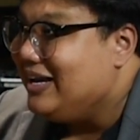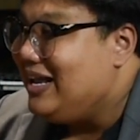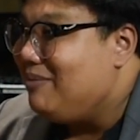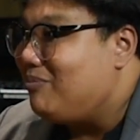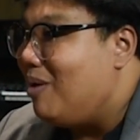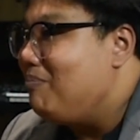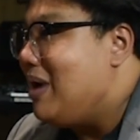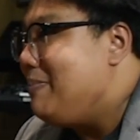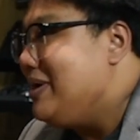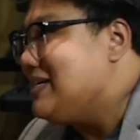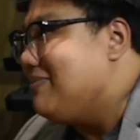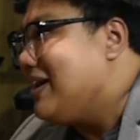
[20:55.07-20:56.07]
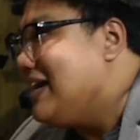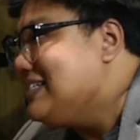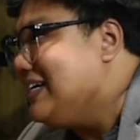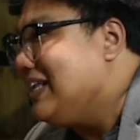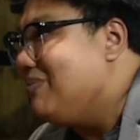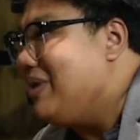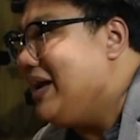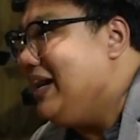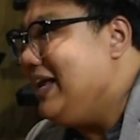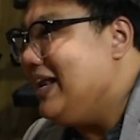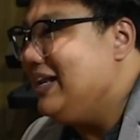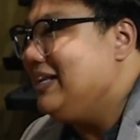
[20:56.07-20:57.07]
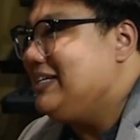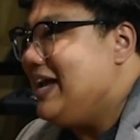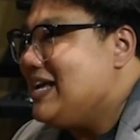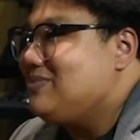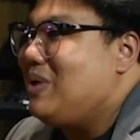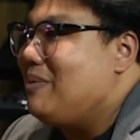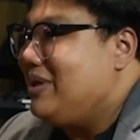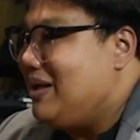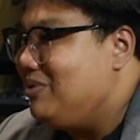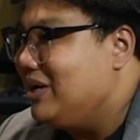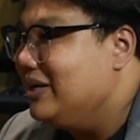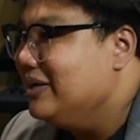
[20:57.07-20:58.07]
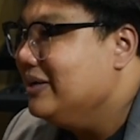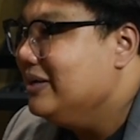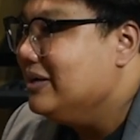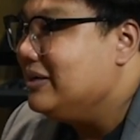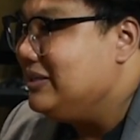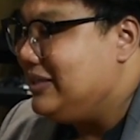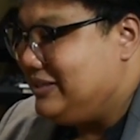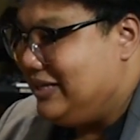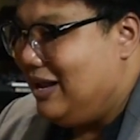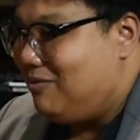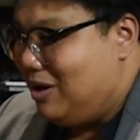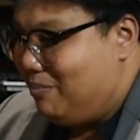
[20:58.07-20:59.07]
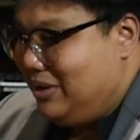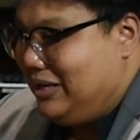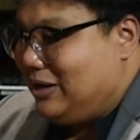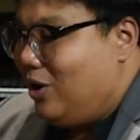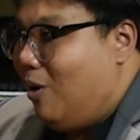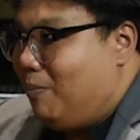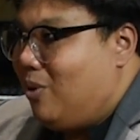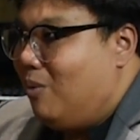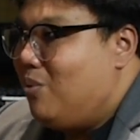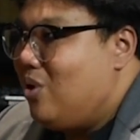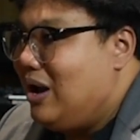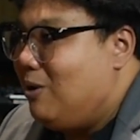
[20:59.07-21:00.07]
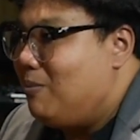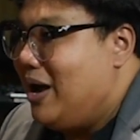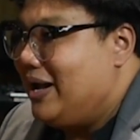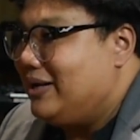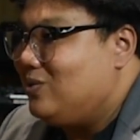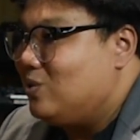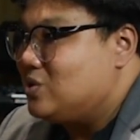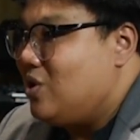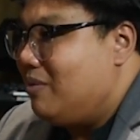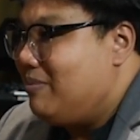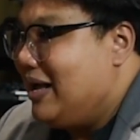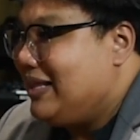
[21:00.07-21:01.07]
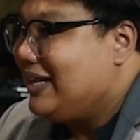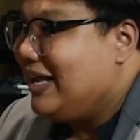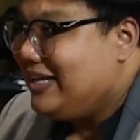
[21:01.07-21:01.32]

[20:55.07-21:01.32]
เรียนป๊อปมาไปจับคลาสสิกทำไมเรียนแจ๊สมาไปทำอย่างอื่นคือจริงๆแล้วเรามีกรอบของพวกเรามาถูกสอนมาทั้